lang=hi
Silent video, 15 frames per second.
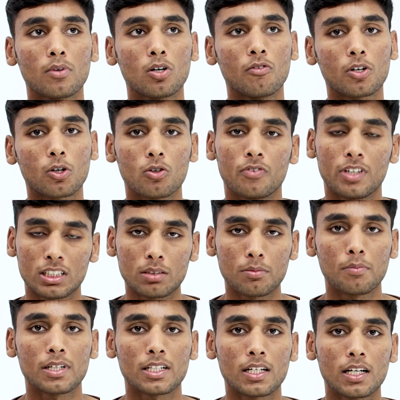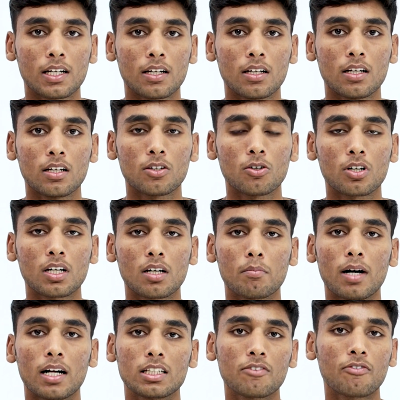ओवर कॉन्फिडेंस से भी बचना है क्योंकि
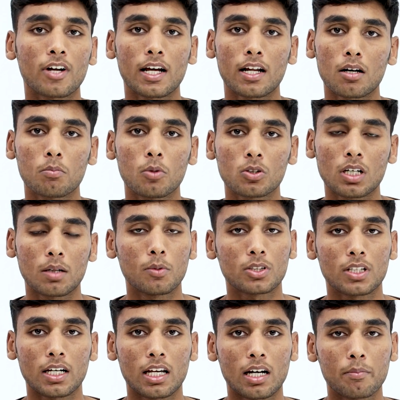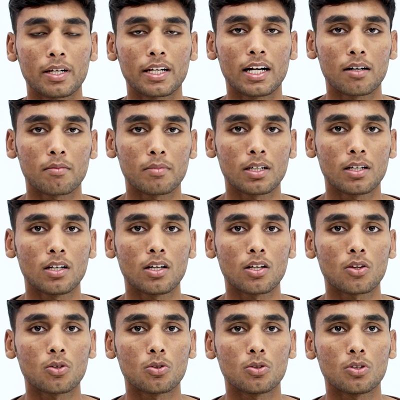मार्जिन फॉर एरर बहुत कम होता है एन एम कैट में
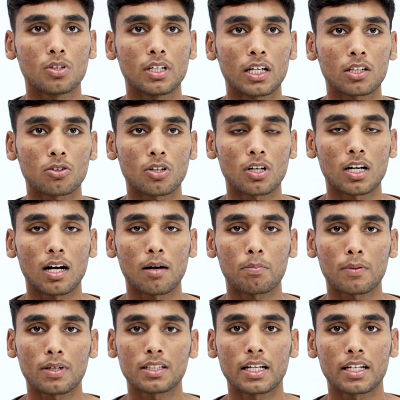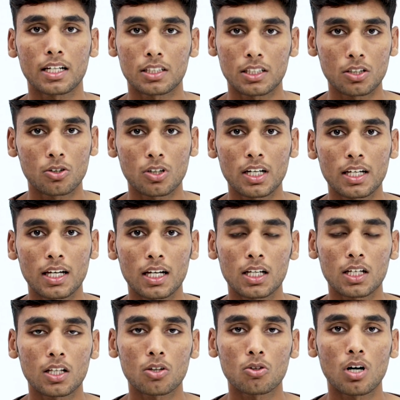तो एक तो अगर आपकी तैयारी अच्छी हो गई है
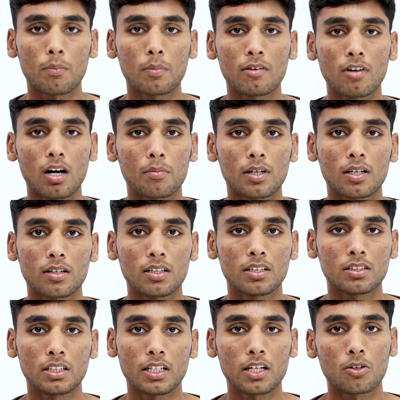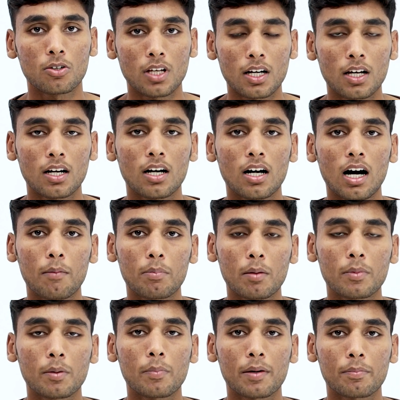तो आपने वहाँ पे इजी नहीं हो जाना आपने
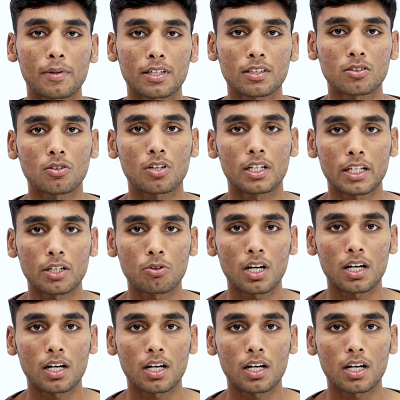अपनी प्रेपरेशन को कंटिन्यू